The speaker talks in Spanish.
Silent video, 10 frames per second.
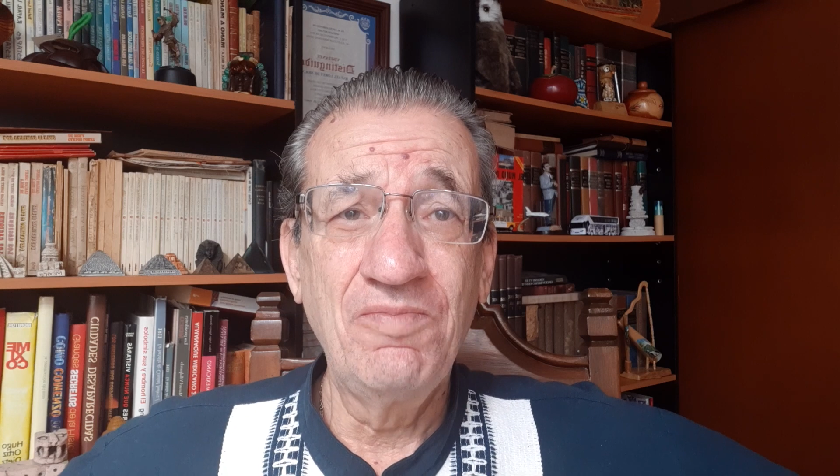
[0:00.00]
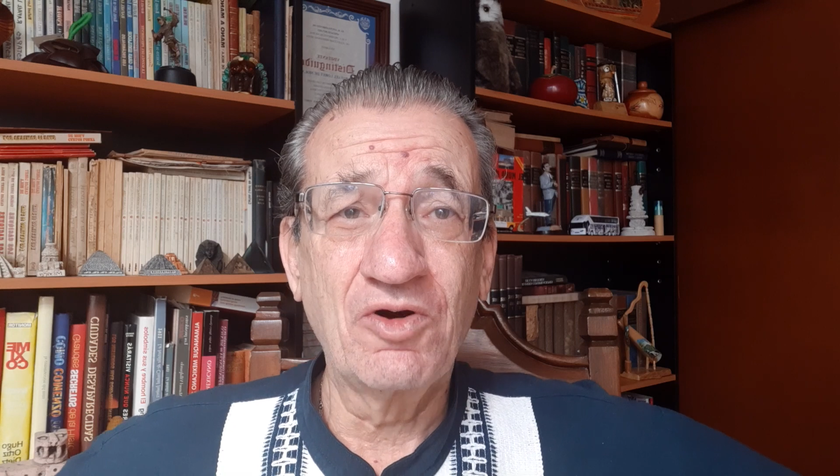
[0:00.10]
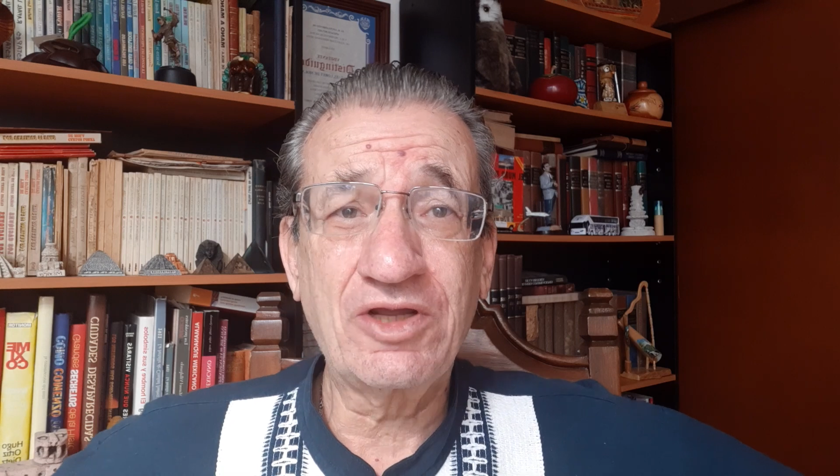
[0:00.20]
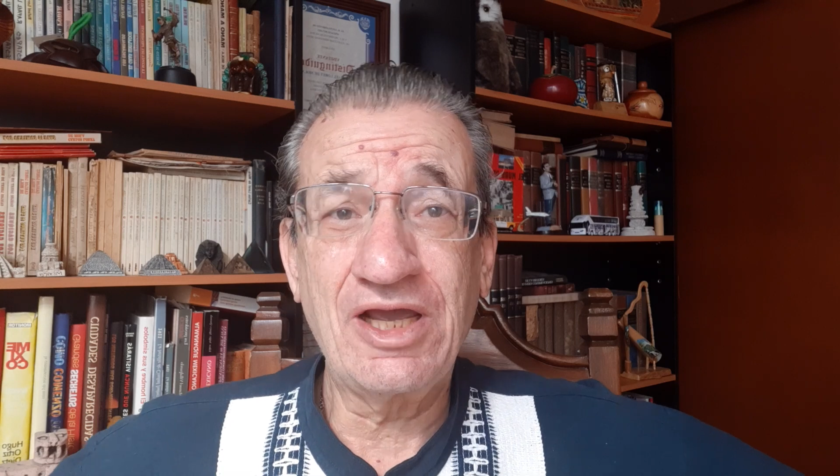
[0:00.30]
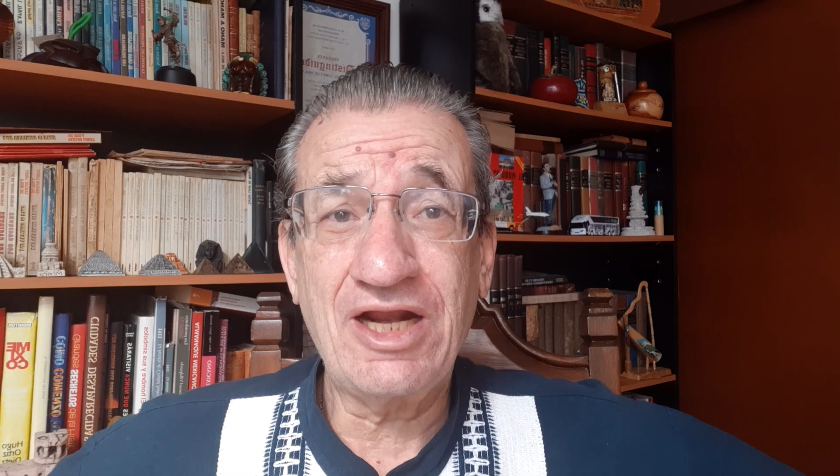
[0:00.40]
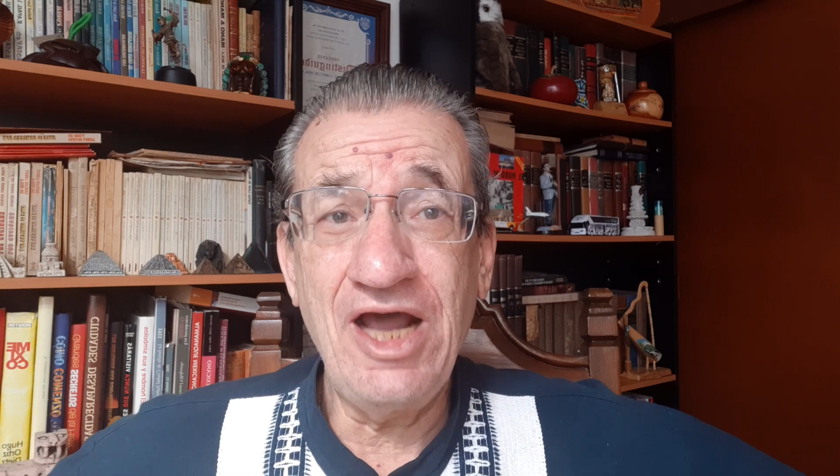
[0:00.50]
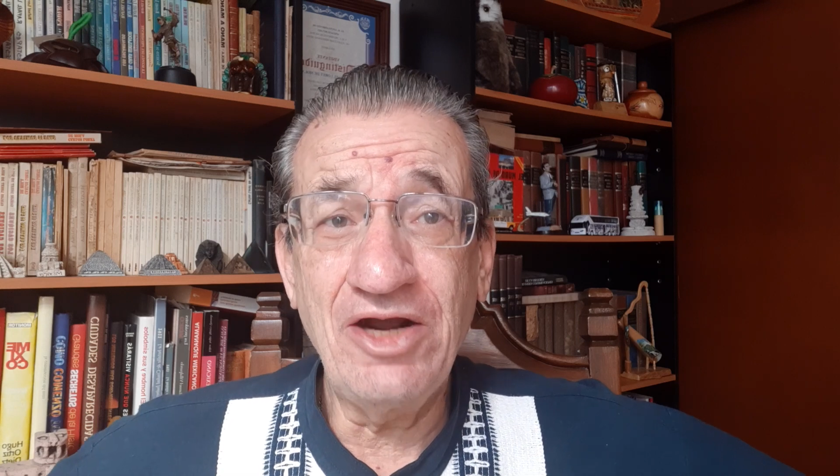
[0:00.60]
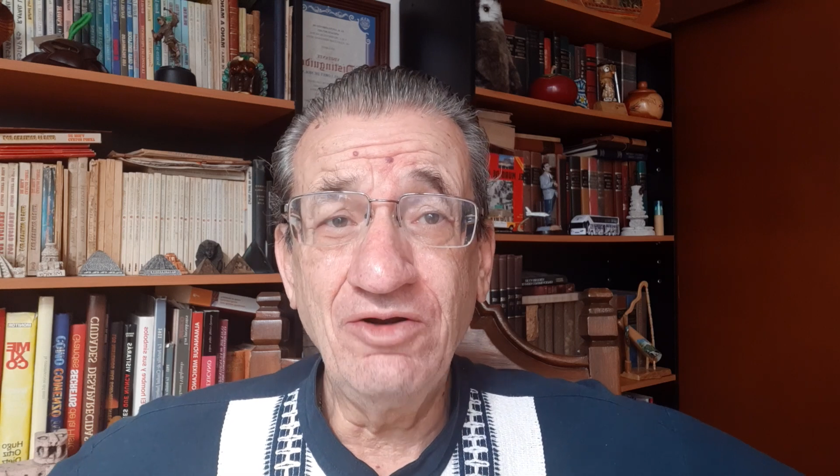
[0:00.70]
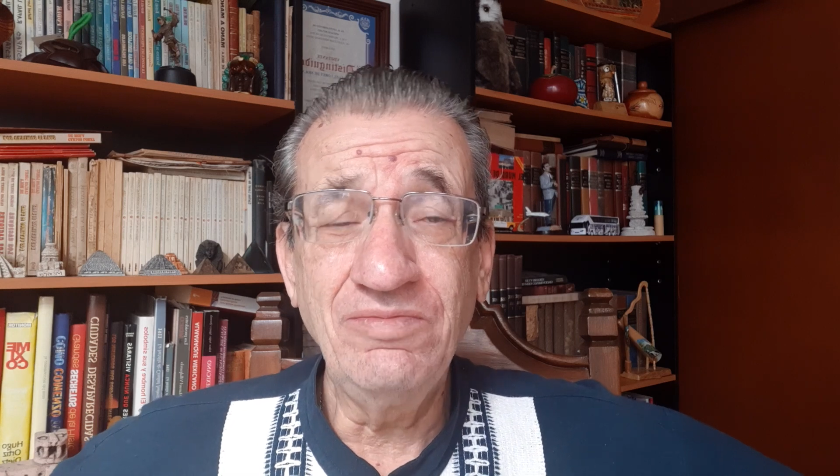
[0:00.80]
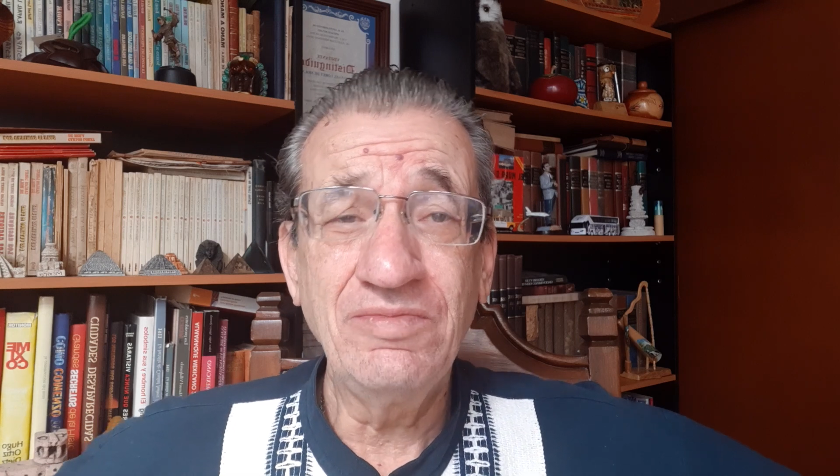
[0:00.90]
porque
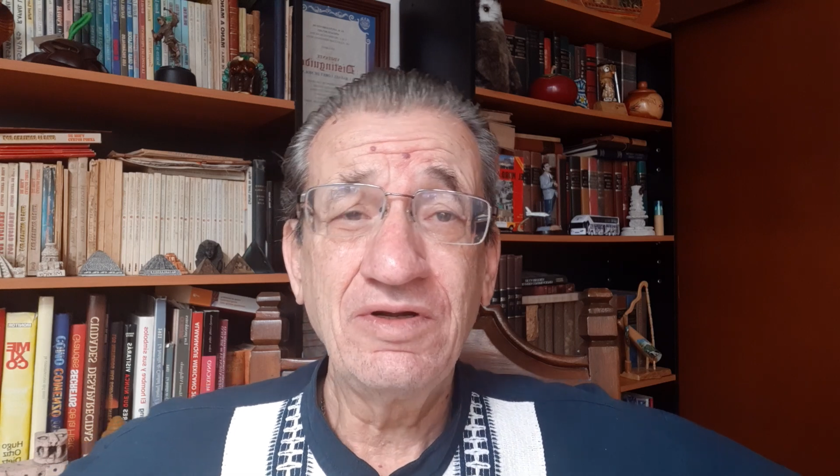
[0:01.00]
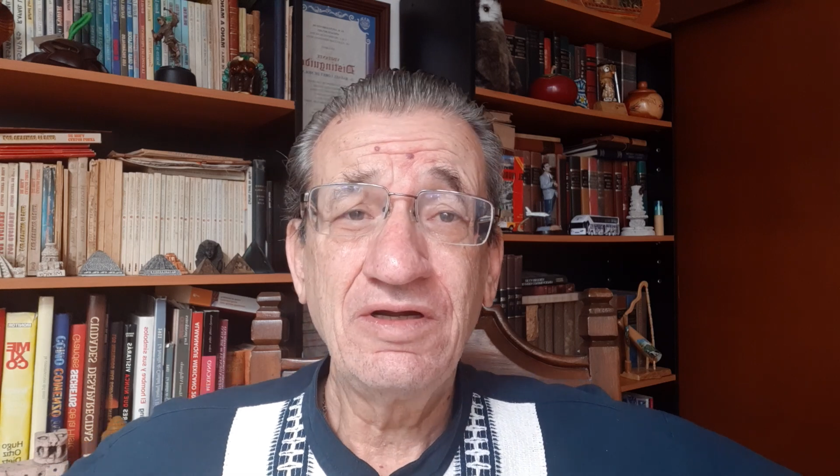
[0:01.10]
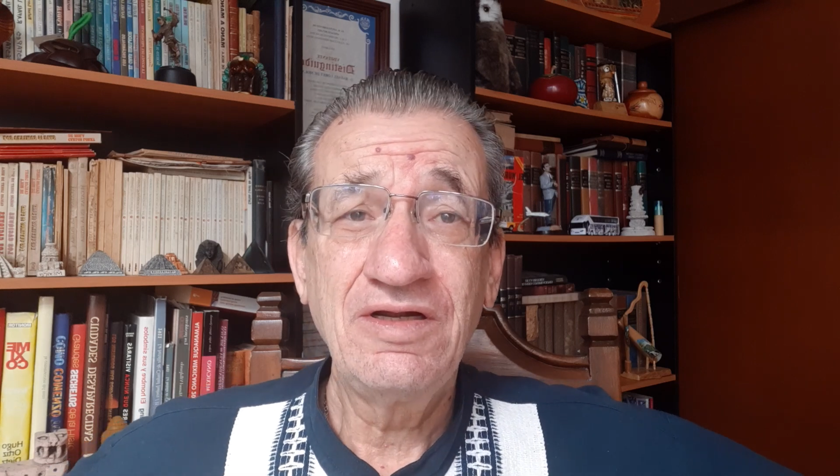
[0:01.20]
claro,